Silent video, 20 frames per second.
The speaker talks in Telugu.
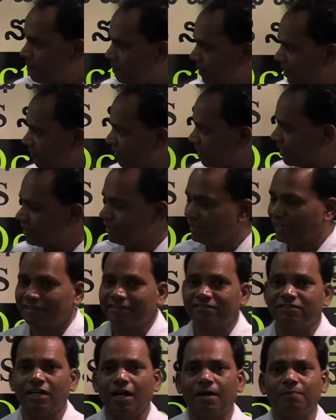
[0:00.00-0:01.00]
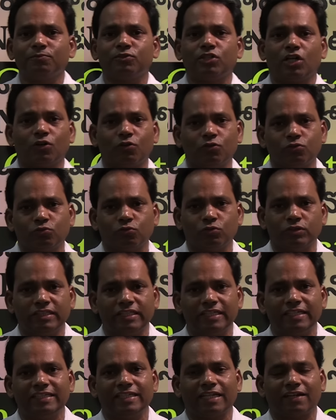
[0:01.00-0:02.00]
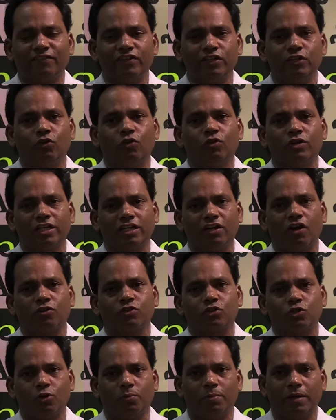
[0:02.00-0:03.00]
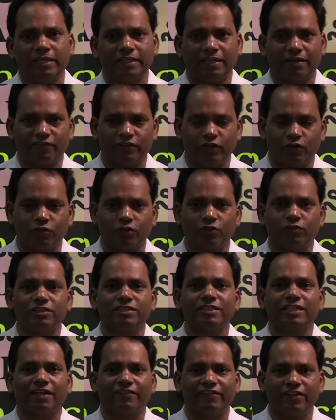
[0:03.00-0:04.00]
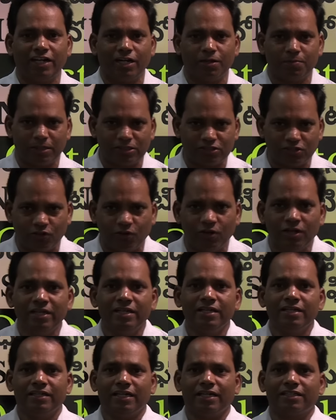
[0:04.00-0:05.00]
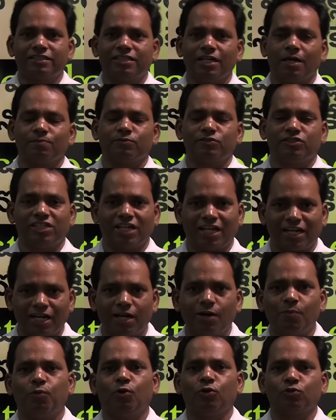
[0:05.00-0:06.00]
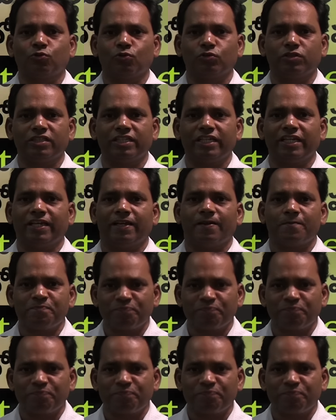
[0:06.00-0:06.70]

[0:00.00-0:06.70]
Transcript: మనం ఇక్కడ ఎగ్జామ్ జరుగుతుంది ఇరవై ఒకటిన అక్టోబర్ ఇరవై ఒకటి నుంచి ఇరవై ఏడు మధ్యలో ఎగ్జామ్ జరగబోతుంది